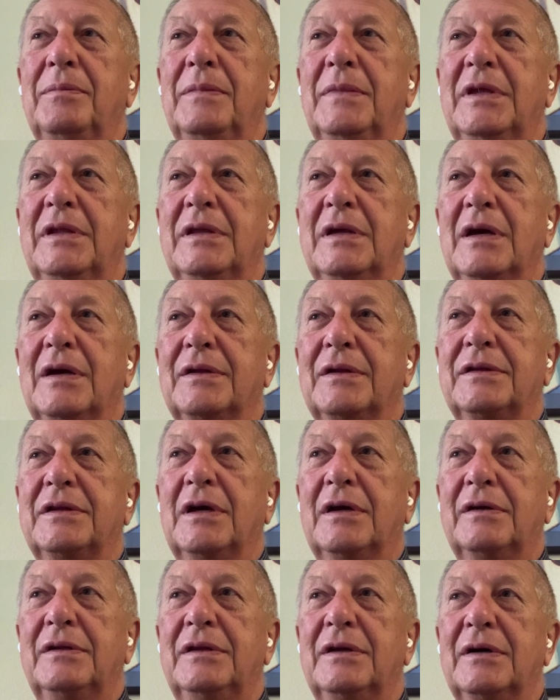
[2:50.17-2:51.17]
Меня
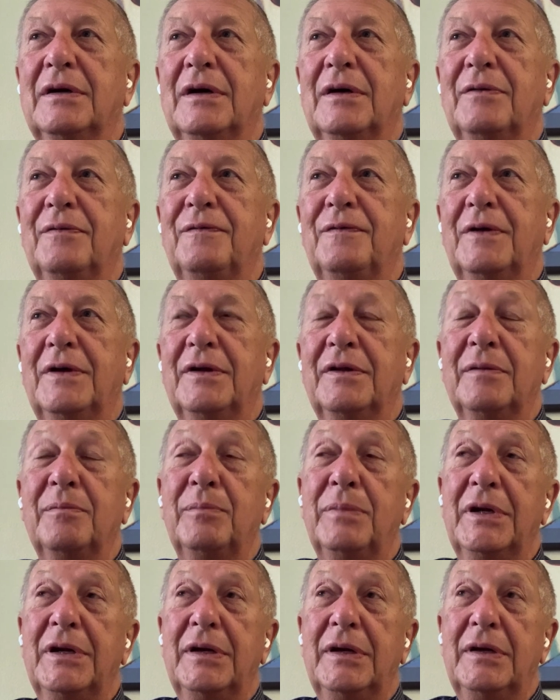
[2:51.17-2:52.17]
тогда
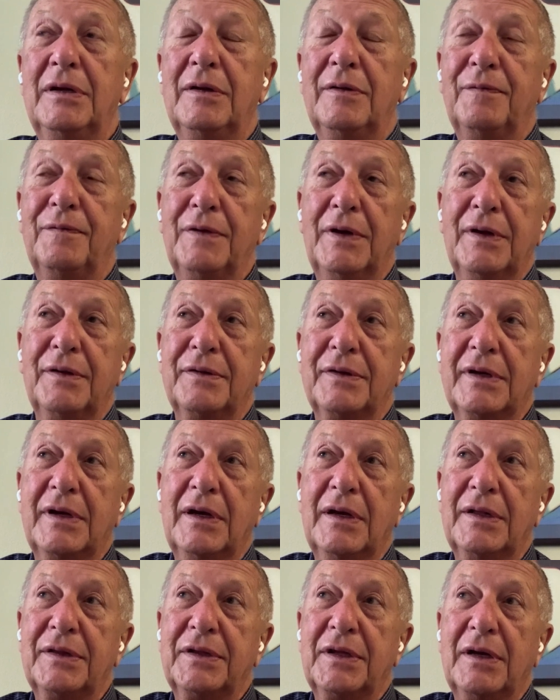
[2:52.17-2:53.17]
ФСБ или
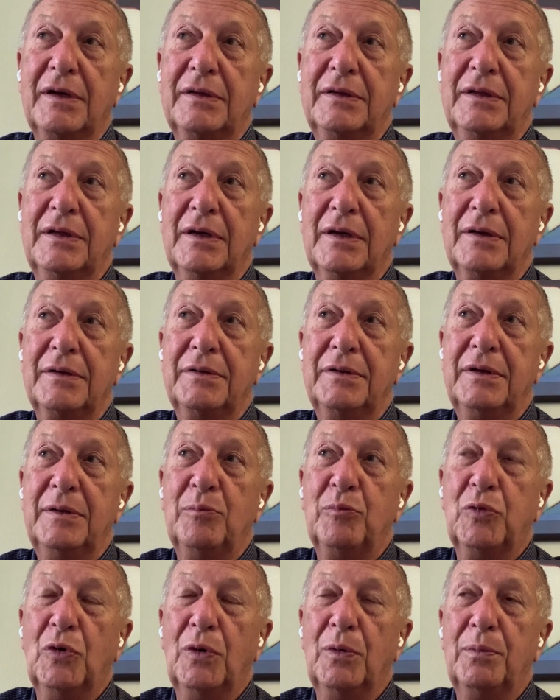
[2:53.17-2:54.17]
ФСК тогда, не
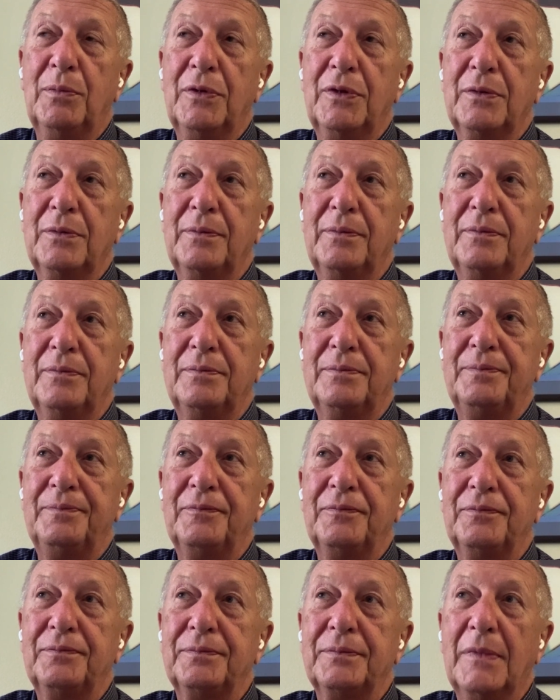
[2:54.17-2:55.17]
помню.
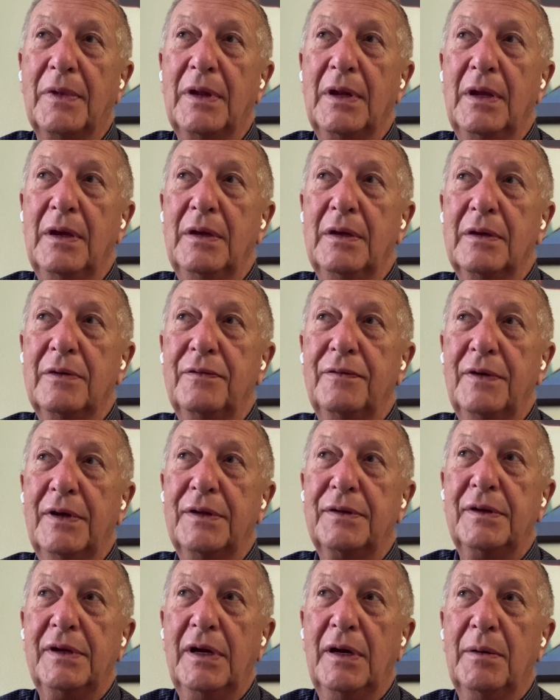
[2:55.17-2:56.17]

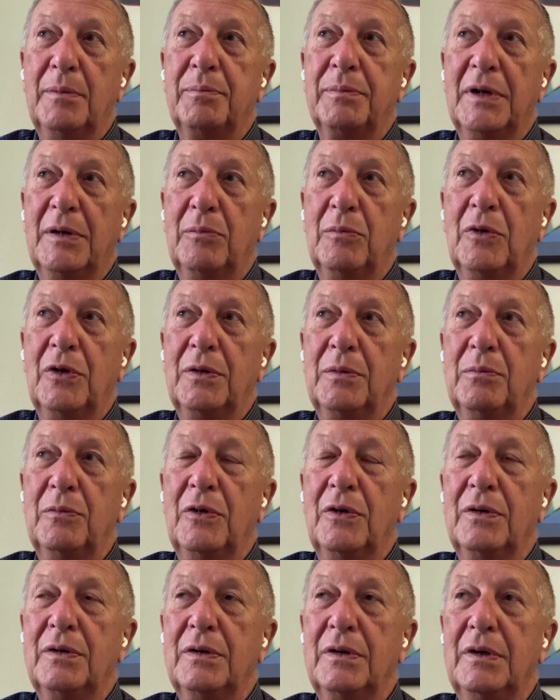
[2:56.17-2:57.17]
ФСК, по-моему.
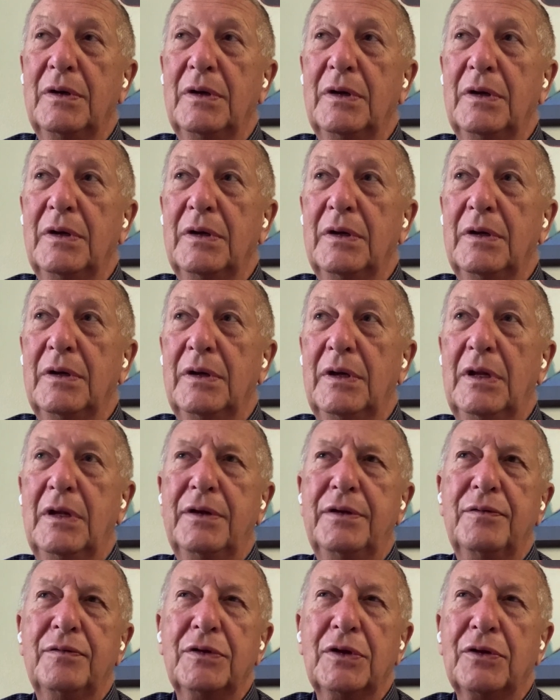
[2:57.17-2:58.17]
Или
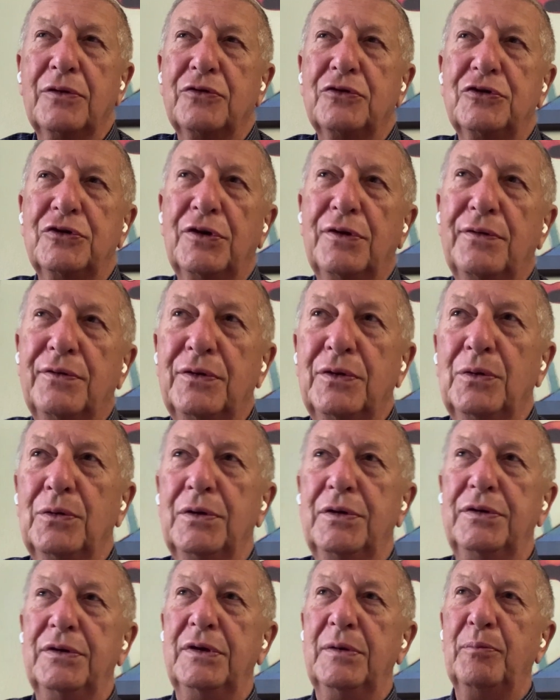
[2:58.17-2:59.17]

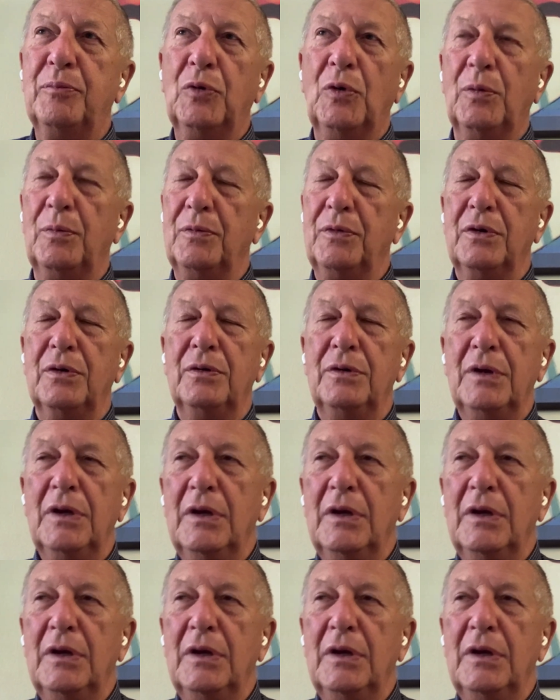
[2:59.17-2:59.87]
96-й, не помню.